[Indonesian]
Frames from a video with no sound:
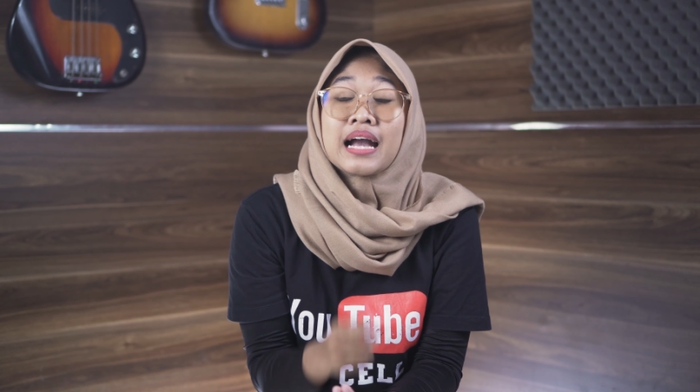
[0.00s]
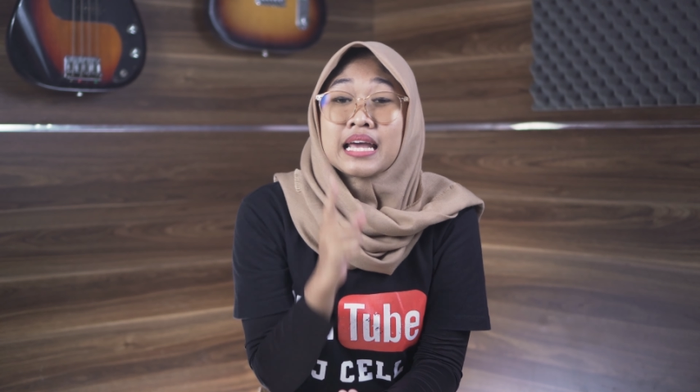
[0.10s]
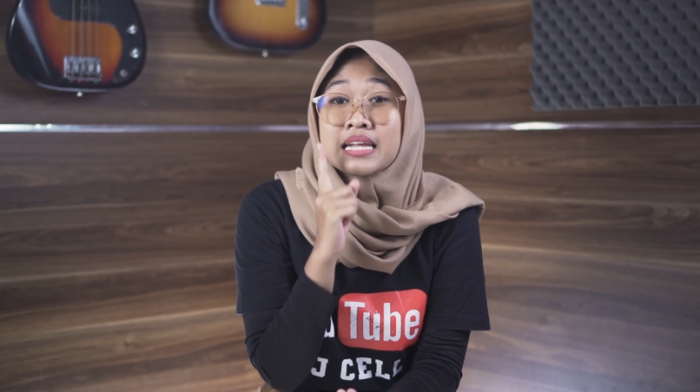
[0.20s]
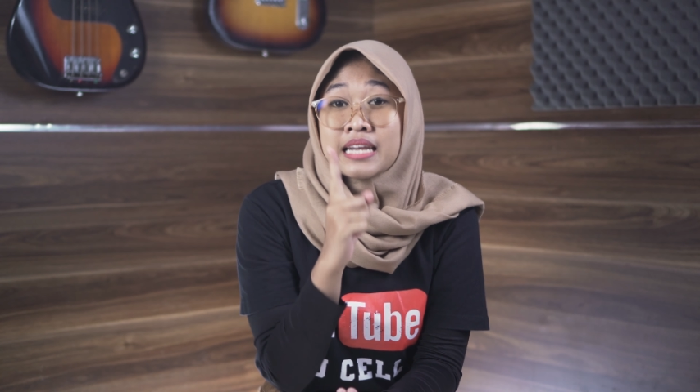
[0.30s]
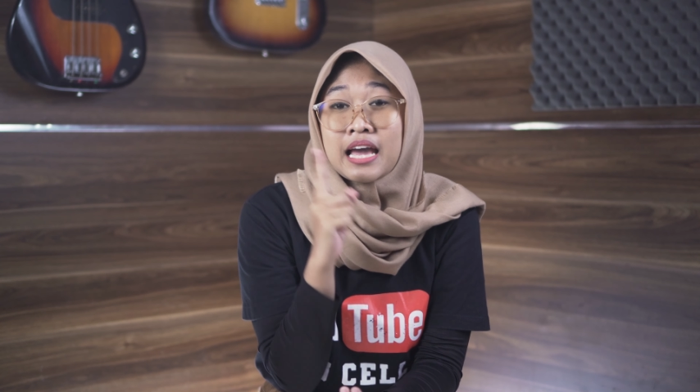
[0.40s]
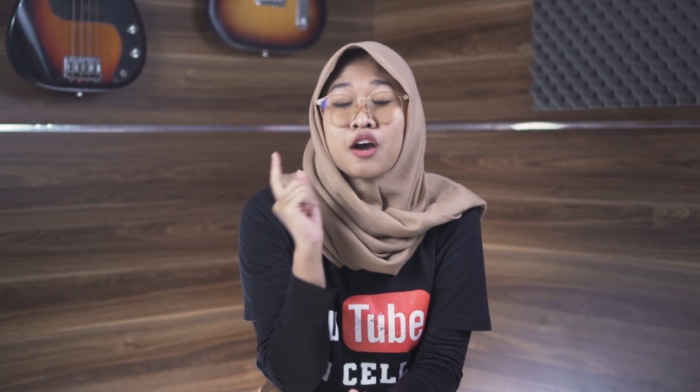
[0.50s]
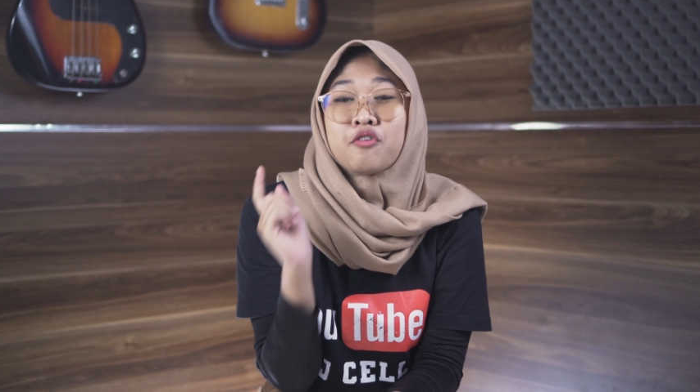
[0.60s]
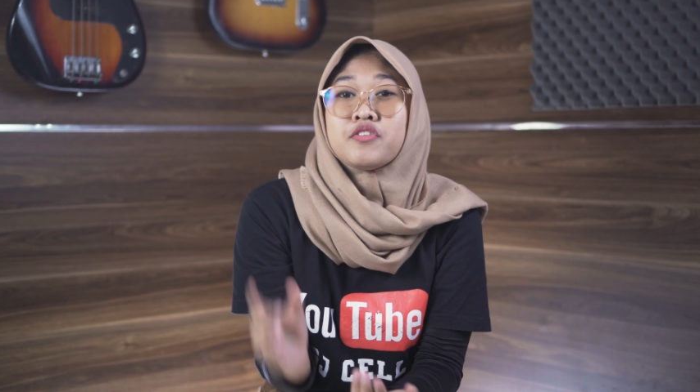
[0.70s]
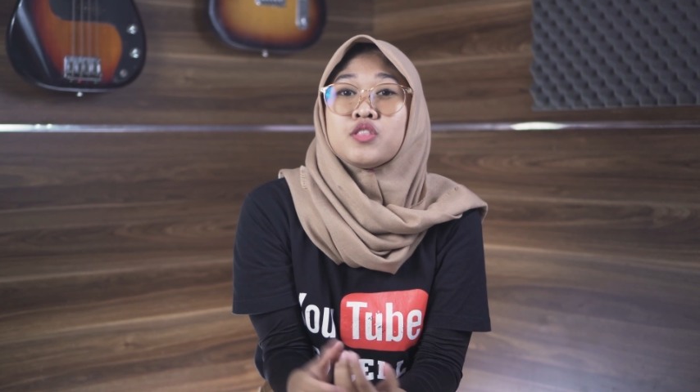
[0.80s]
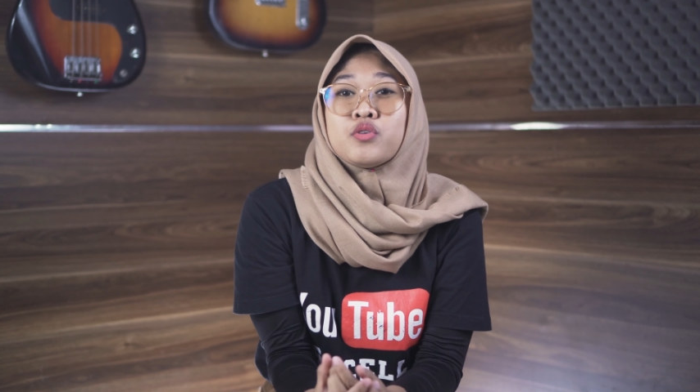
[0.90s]
Karena
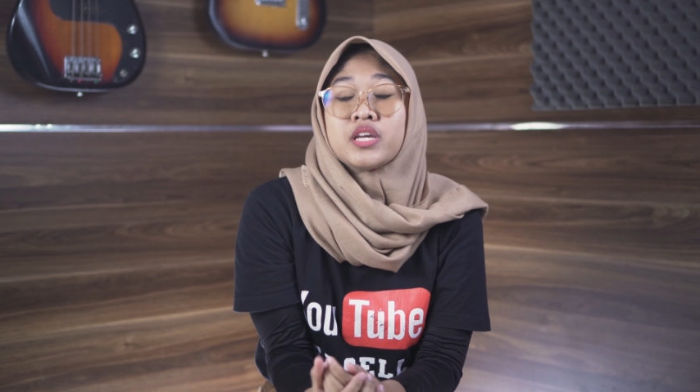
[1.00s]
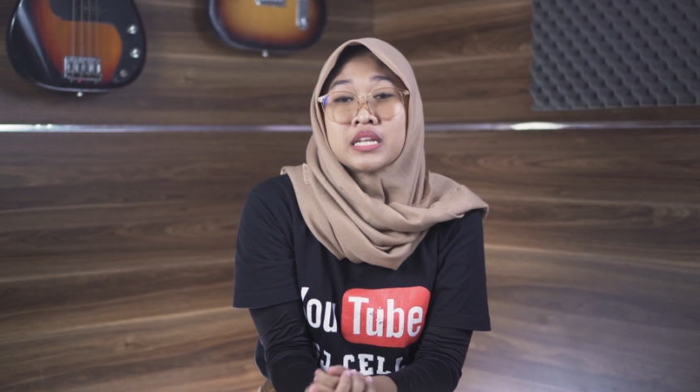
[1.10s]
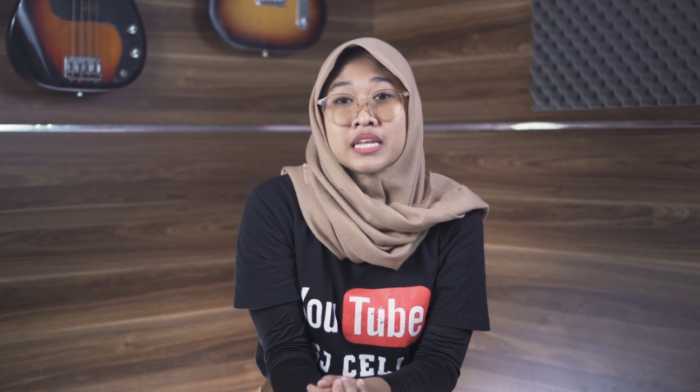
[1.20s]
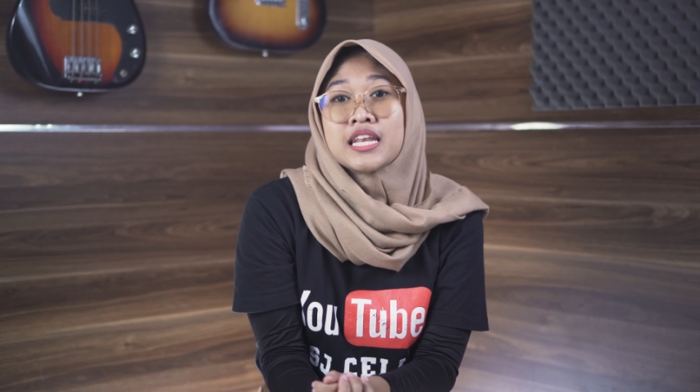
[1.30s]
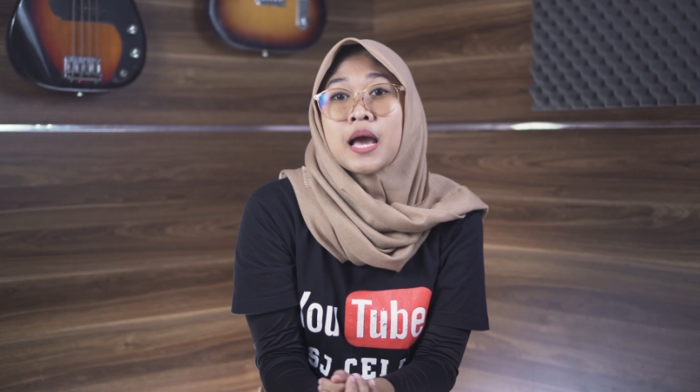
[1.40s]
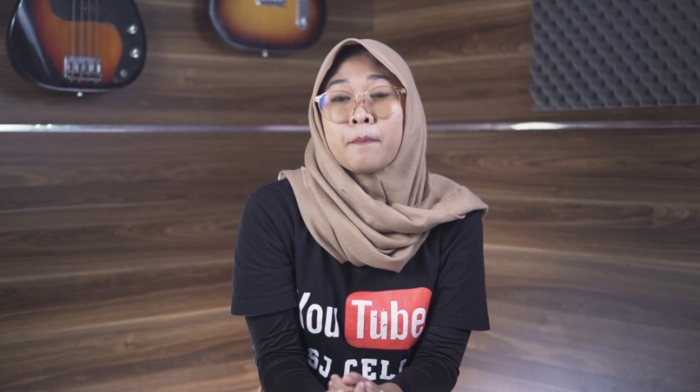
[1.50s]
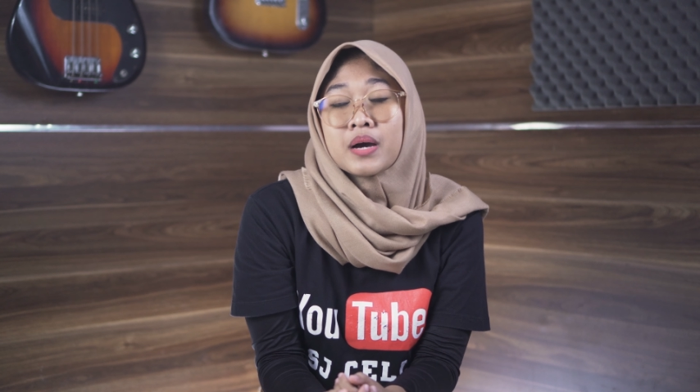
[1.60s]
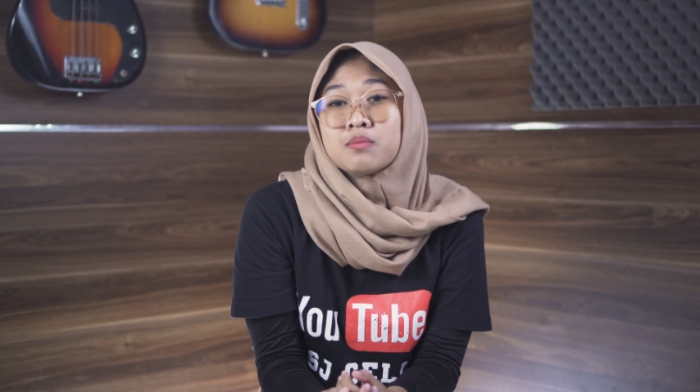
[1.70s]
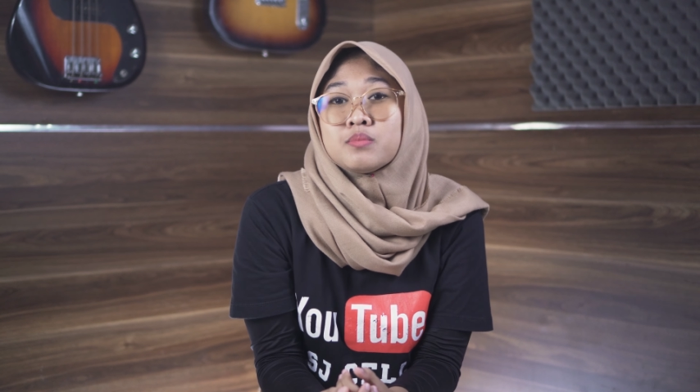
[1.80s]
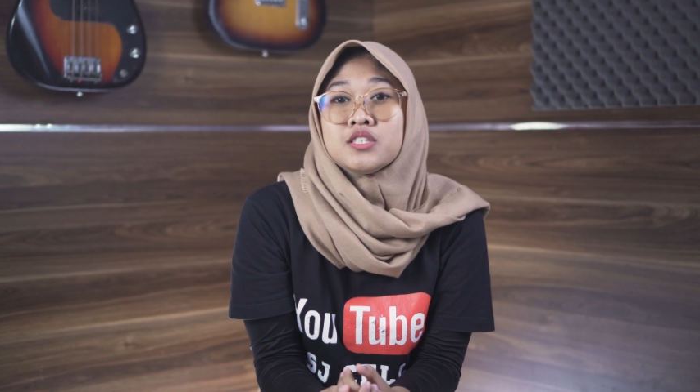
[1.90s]
fitur ini
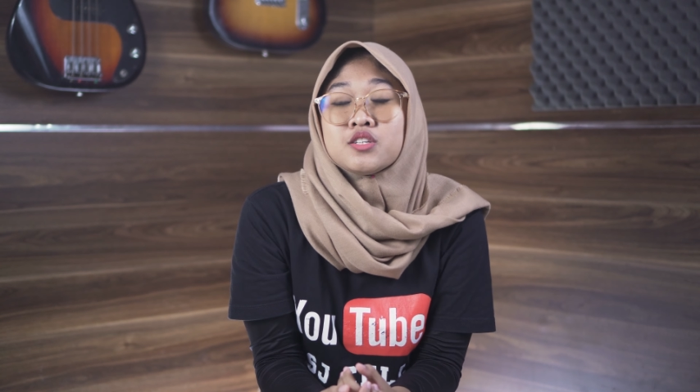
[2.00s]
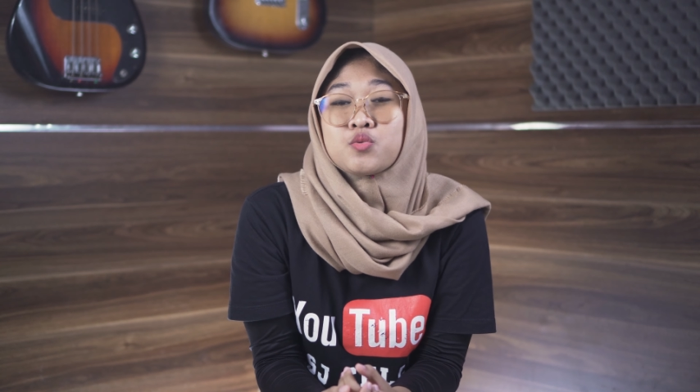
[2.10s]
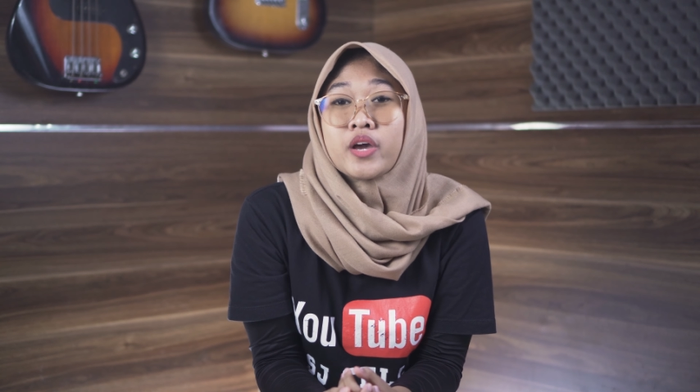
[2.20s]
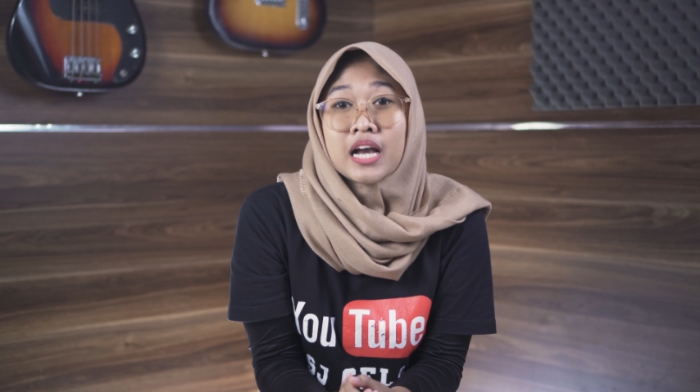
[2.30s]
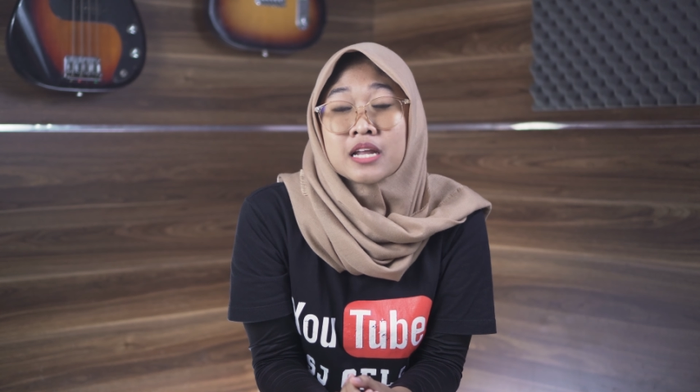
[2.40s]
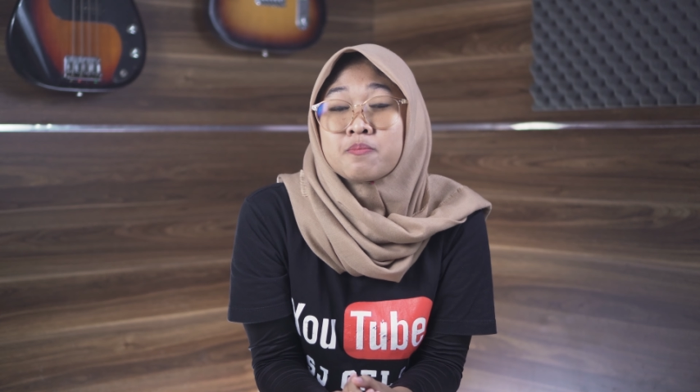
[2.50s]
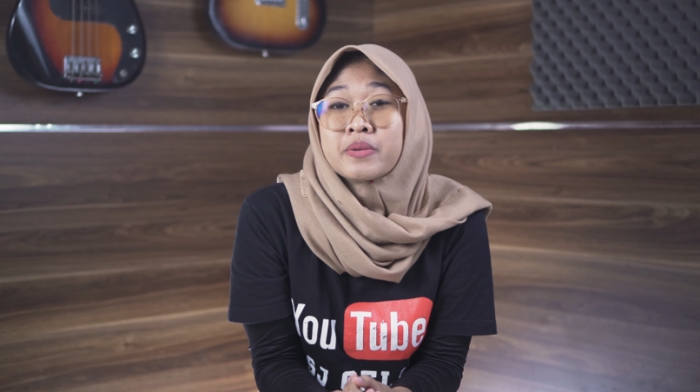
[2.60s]
dapat menyesuaikan